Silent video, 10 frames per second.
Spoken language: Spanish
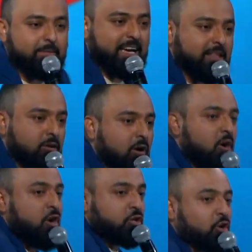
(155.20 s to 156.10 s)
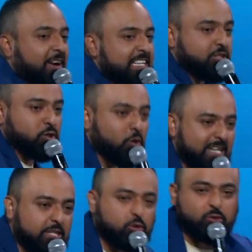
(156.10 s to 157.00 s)
viendo. So Jesús
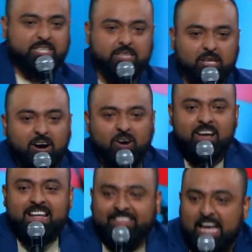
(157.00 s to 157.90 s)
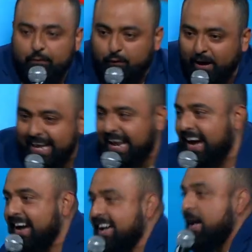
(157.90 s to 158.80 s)
resucitó de
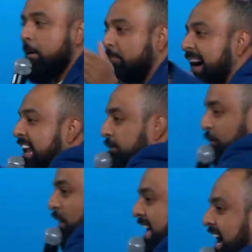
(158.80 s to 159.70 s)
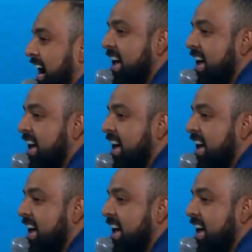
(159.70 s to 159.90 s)
fuera para afuera.